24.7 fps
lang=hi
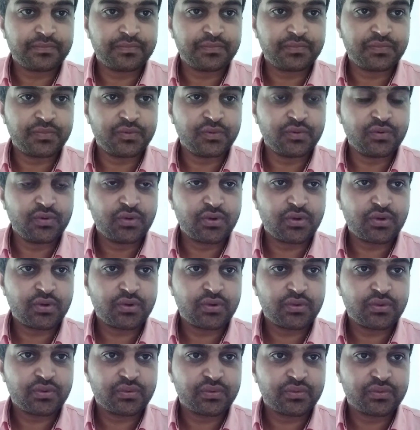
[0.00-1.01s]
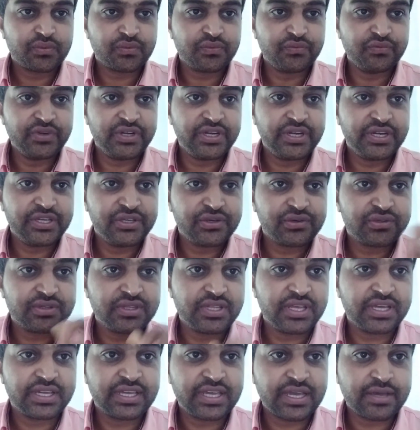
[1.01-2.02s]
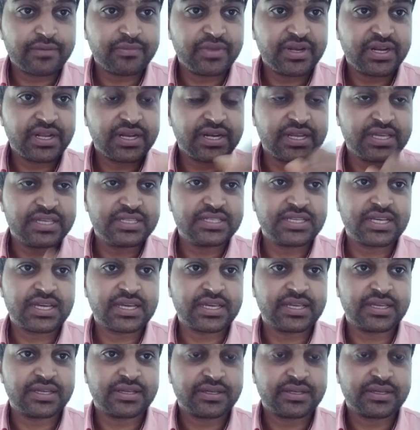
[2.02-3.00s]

पूरो वीडियो देखा बिना नहीं जाए